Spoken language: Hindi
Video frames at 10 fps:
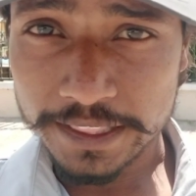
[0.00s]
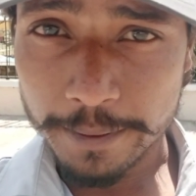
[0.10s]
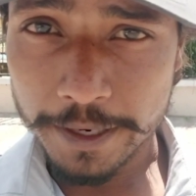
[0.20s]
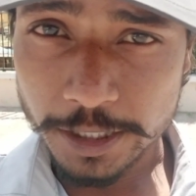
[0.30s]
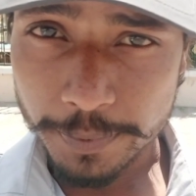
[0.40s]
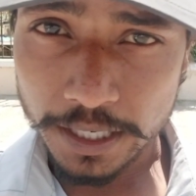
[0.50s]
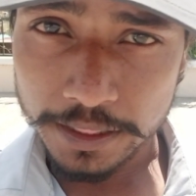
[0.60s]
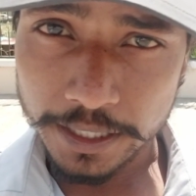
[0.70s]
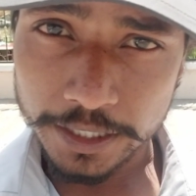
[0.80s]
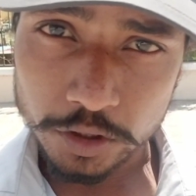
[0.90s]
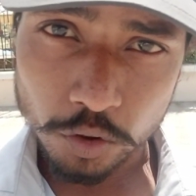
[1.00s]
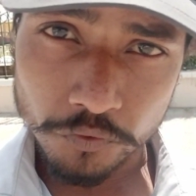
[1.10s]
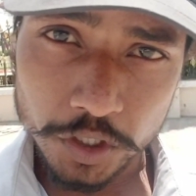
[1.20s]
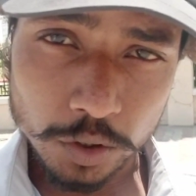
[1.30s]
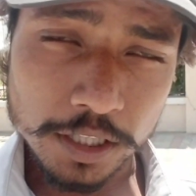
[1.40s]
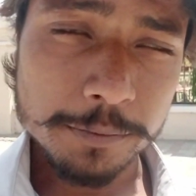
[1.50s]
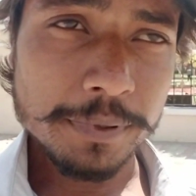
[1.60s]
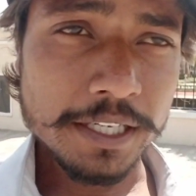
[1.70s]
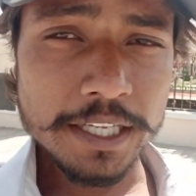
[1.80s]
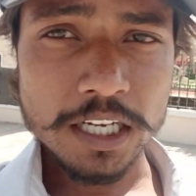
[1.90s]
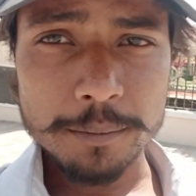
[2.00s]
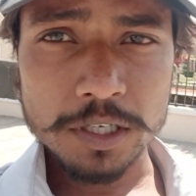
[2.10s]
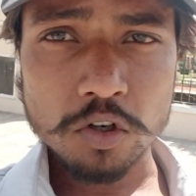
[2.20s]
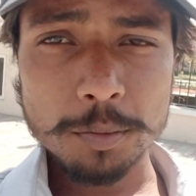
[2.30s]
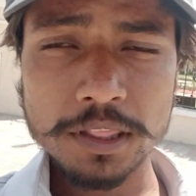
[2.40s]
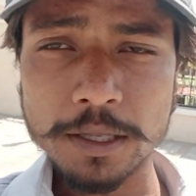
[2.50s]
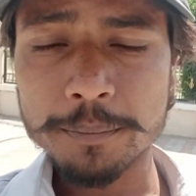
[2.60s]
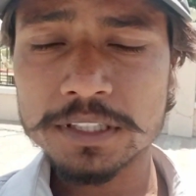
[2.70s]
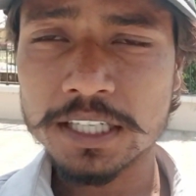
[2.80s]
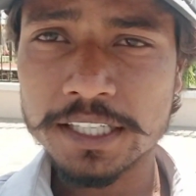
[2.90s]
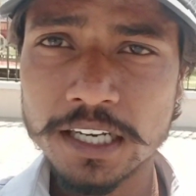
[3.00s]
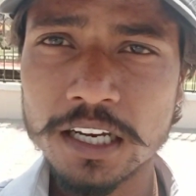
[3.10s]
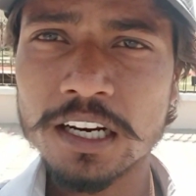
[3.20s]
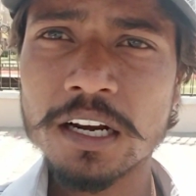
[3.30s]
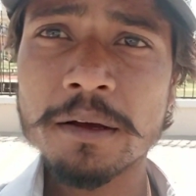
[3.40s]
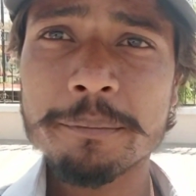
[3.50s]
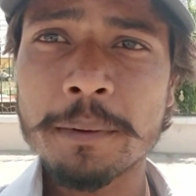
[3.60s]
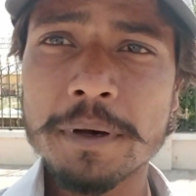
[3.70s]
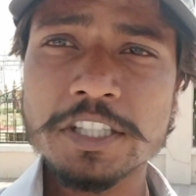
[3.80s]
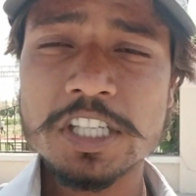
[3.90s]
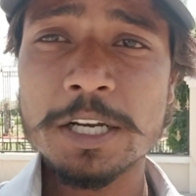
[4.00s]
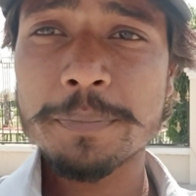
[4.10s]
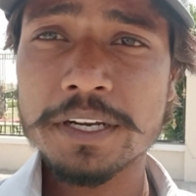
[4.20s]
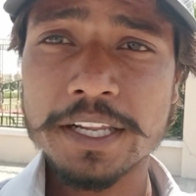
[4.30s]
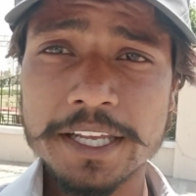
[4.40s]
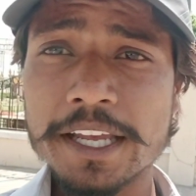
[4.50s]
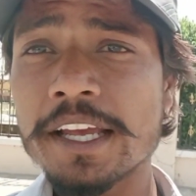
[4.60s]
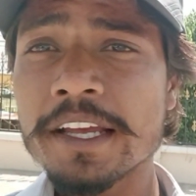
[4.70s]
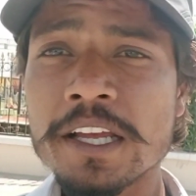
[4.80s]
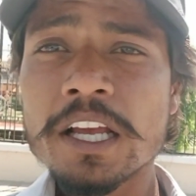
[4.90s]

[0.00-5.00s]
कितने मैरिज पैलेस है तो वीडियो के साथ बने रहेगा बिल्कुल भी इसकी मत करिएगा अगर आप हमारे चैनल पर नए हैं